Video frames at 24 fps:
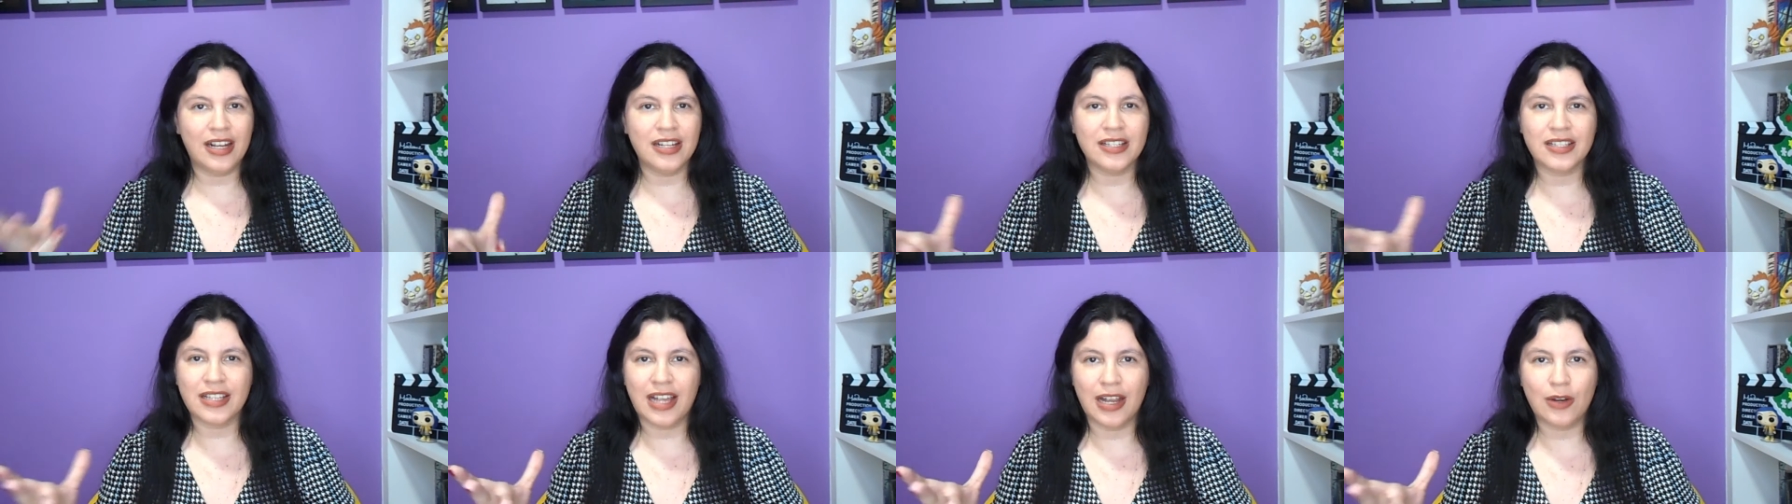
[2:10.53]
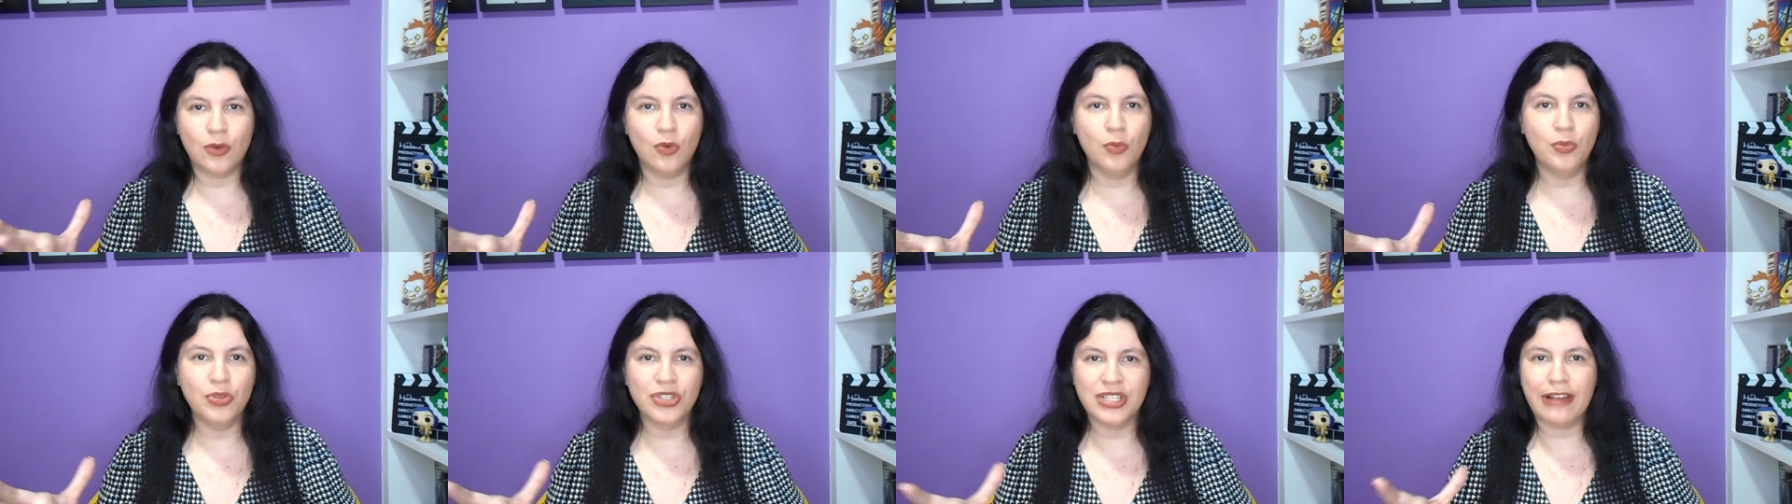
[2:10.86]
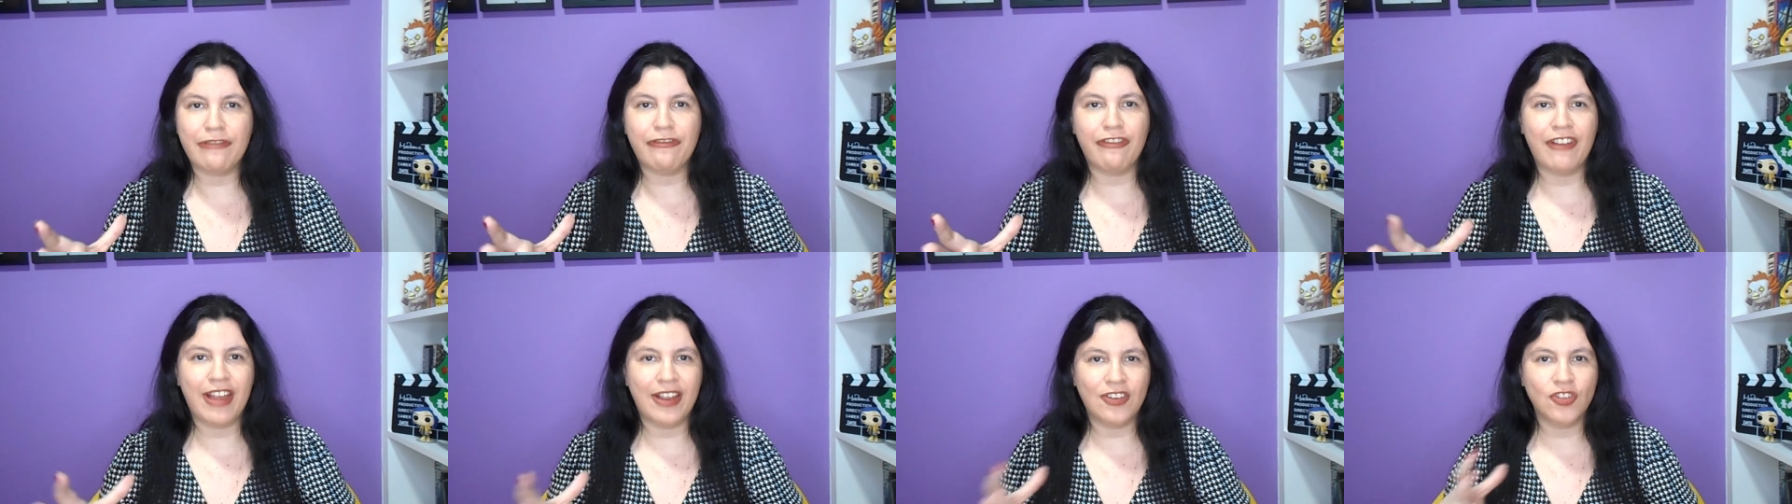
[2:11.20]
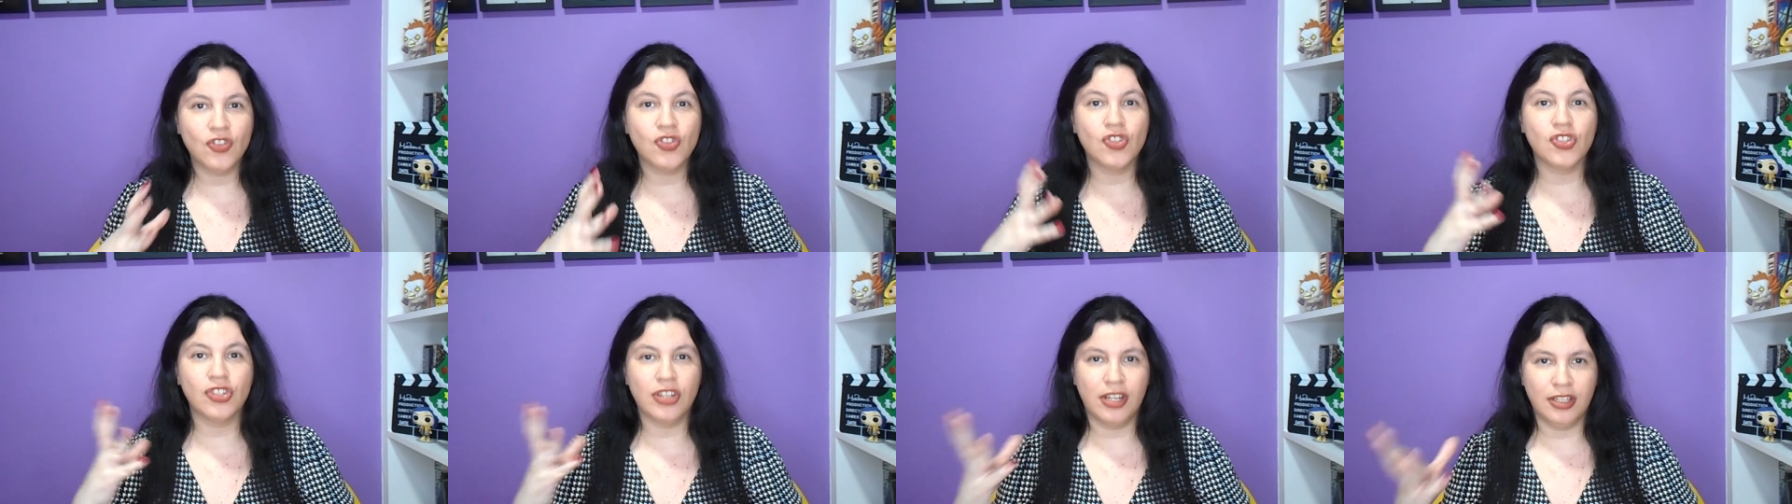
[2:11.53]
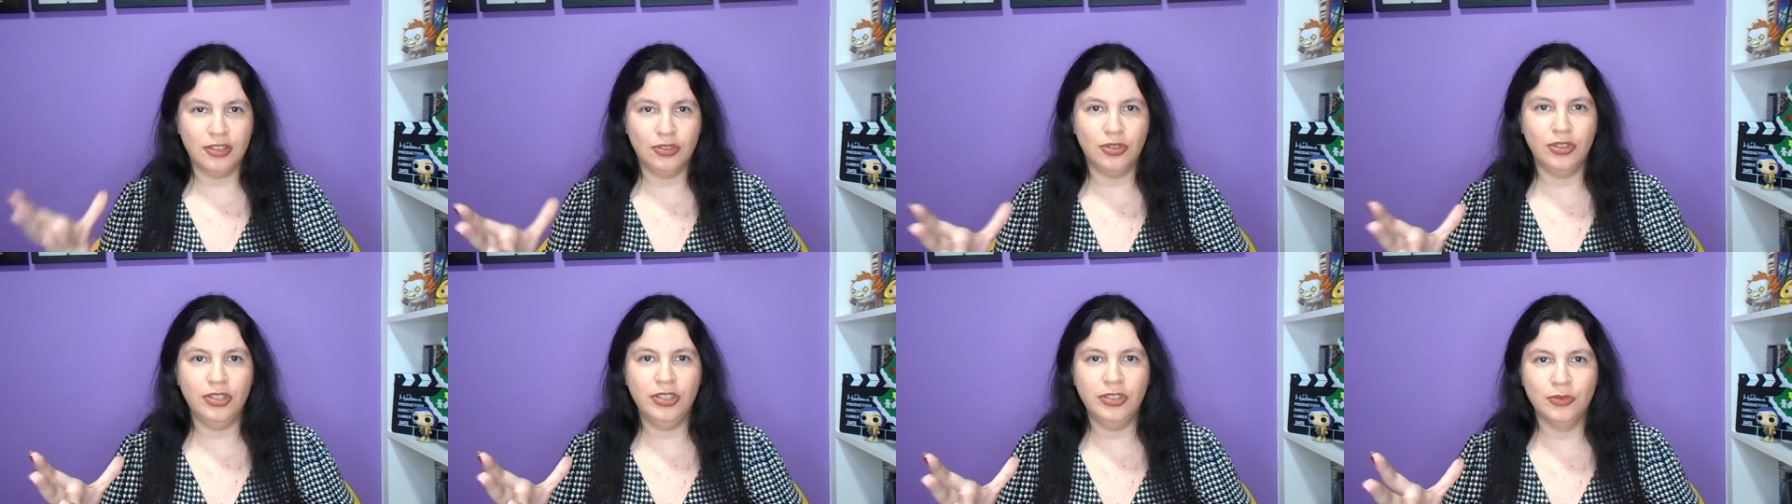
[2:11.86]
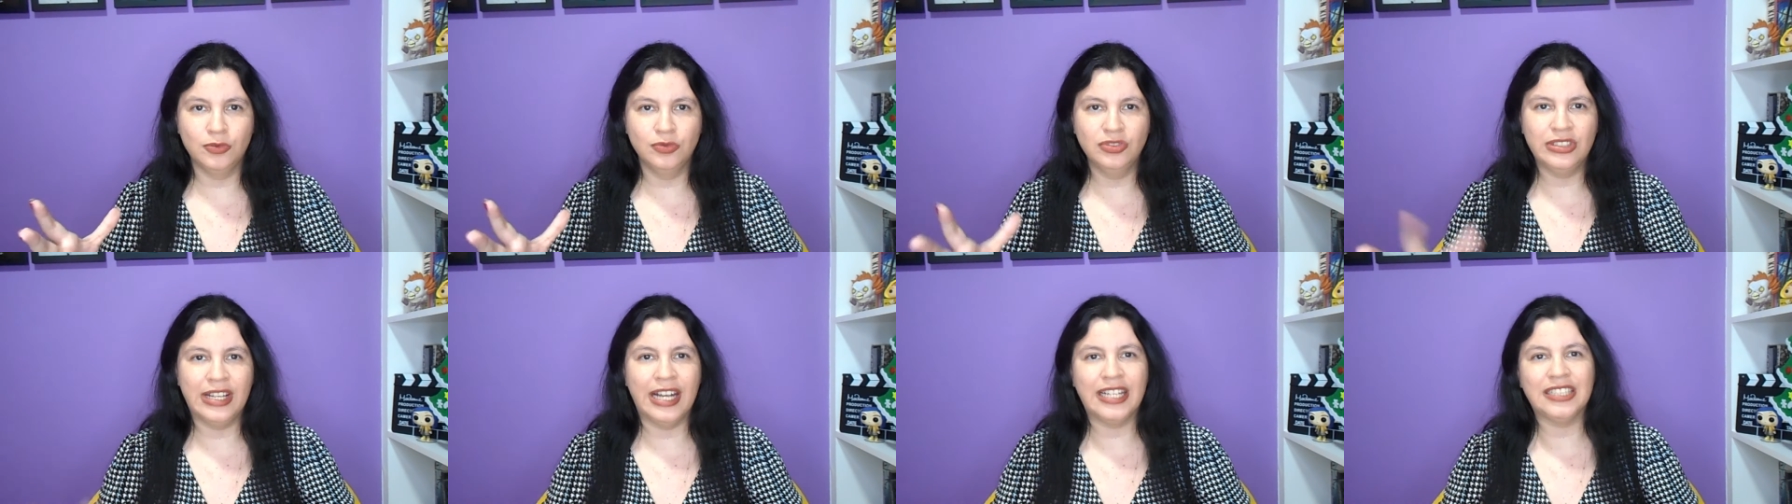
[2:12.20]
casar com o Musafer de jeito
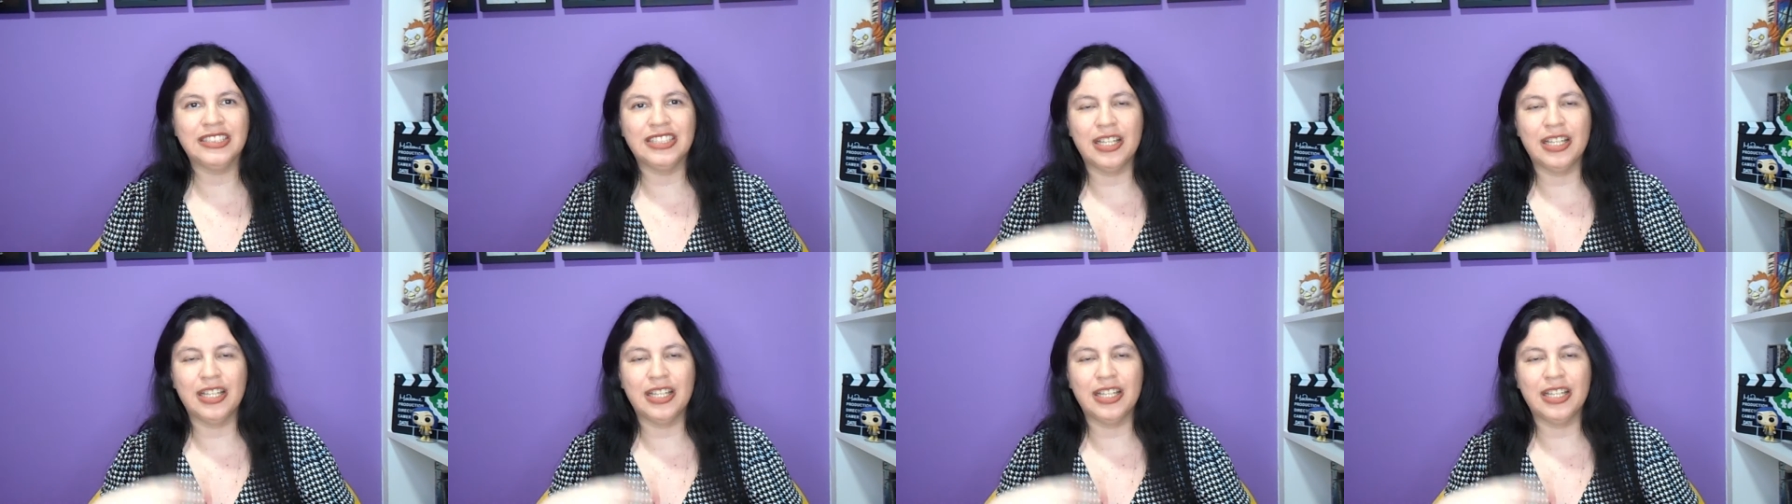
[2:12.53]
nenhum, né?